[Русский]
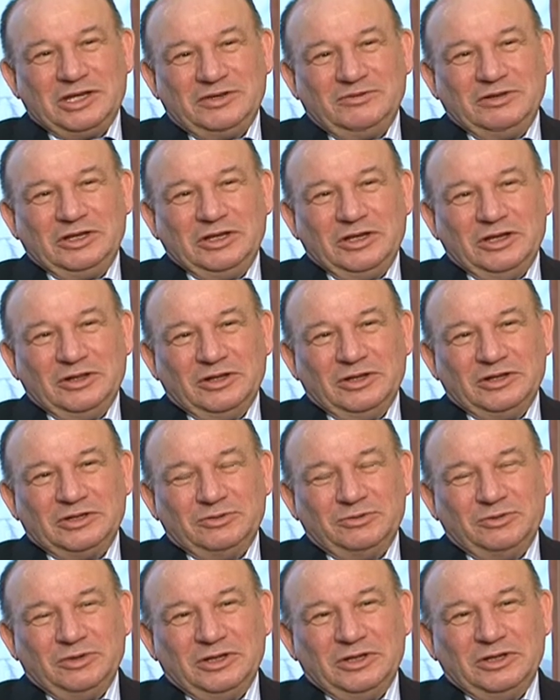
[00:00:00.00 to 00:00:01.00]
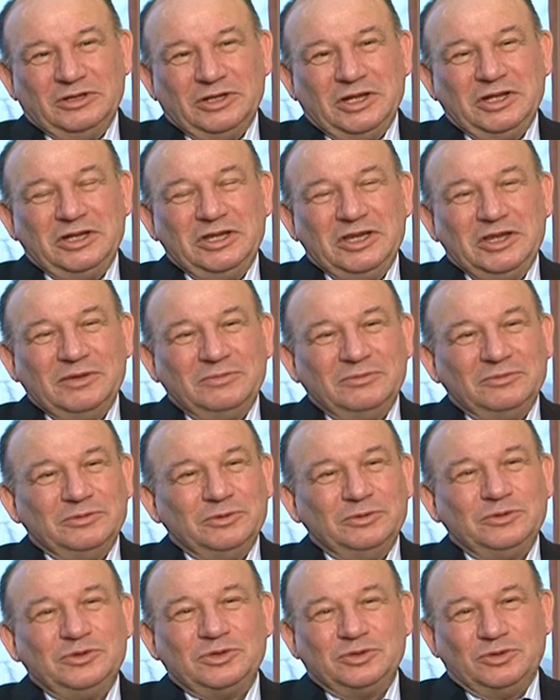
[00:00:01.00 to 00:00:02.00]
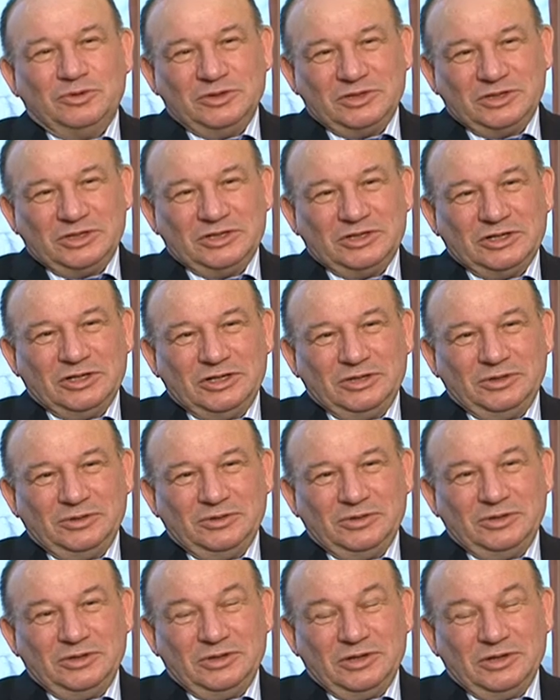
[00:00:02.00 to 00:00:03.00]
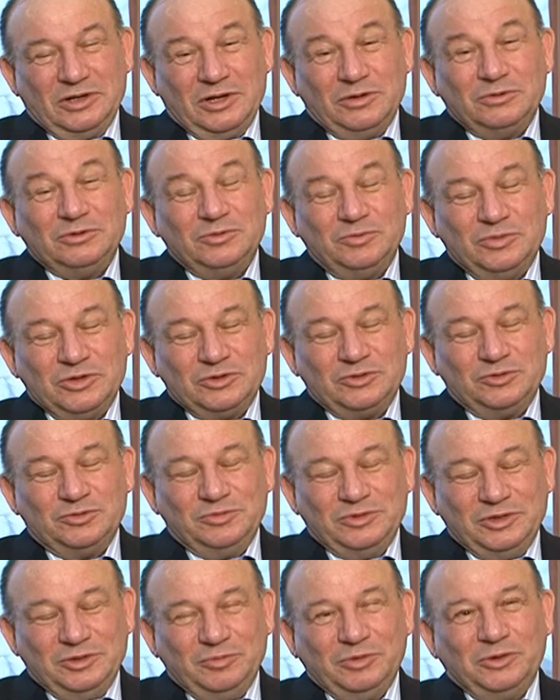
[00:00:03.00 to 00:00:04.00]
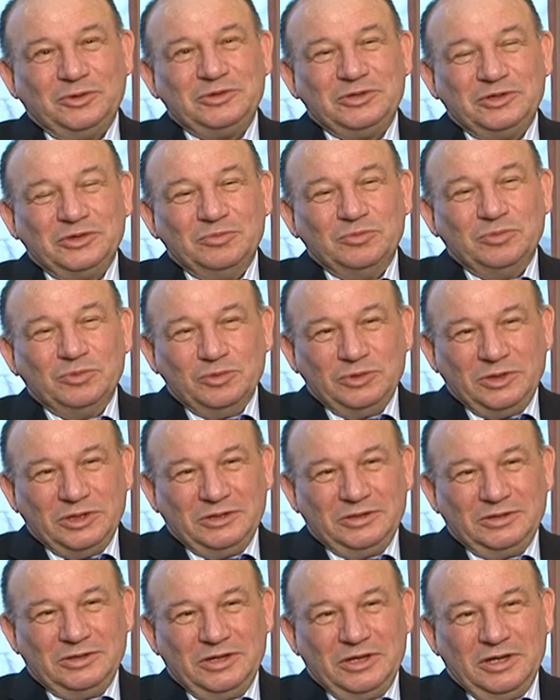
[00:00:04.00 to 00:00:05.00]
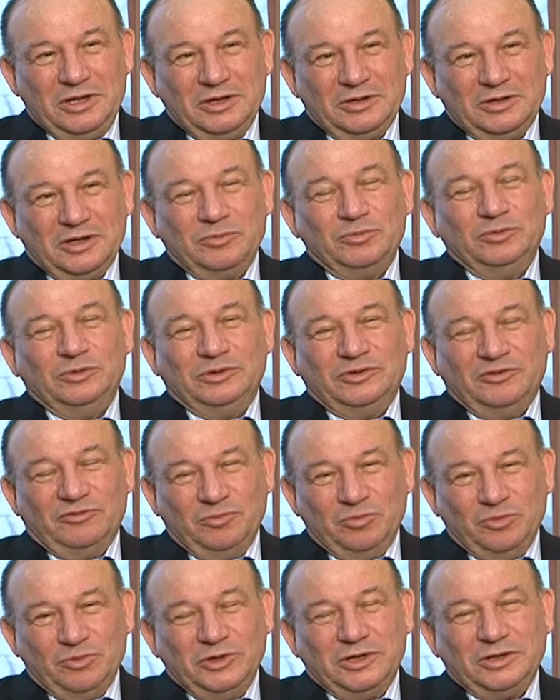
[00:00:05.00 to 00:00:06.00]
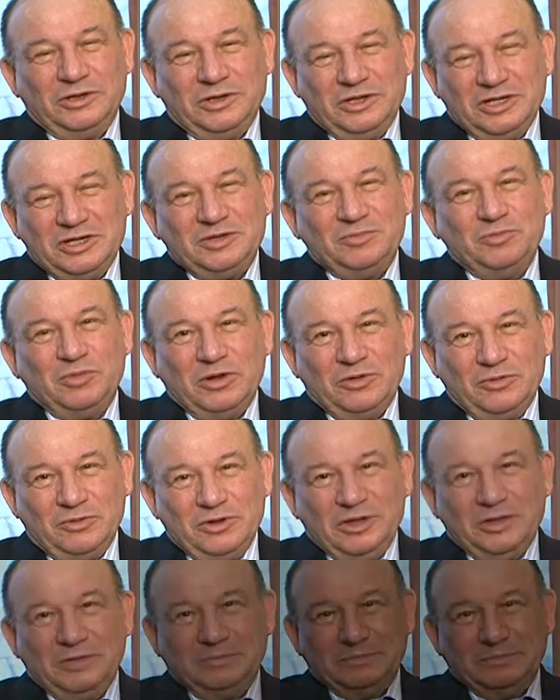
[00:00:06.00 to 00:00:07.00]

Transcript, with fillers: светлой лазури, над ним луч солнца золотой, А он безумный просит бури, как будто в бурях есть покой.